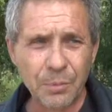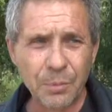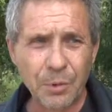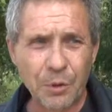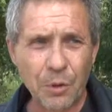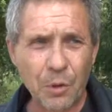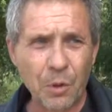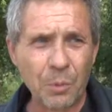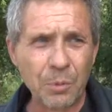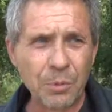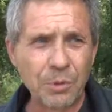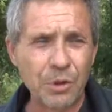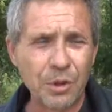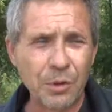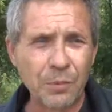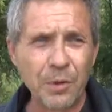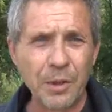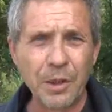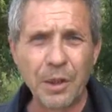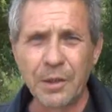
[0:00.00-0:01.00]
берем
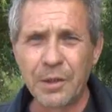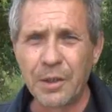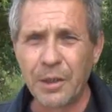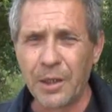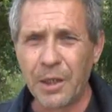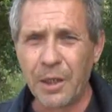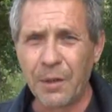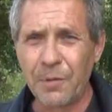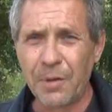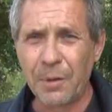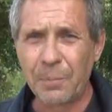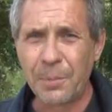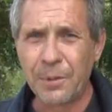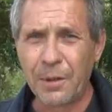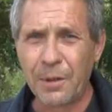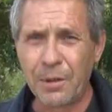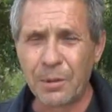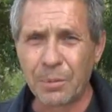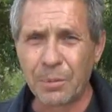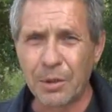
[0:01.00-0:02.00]
живые деревья,
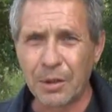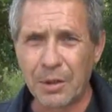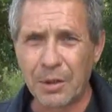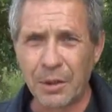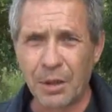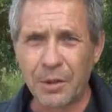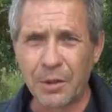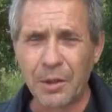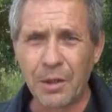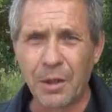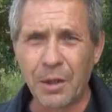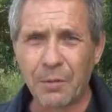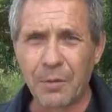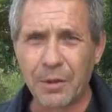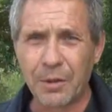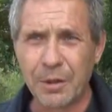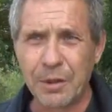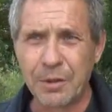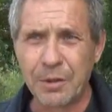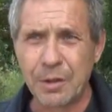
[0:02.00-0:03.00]
пилим, хотя они
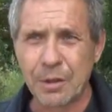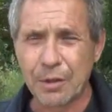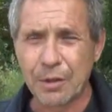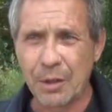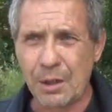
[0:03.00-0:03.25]
аварийные.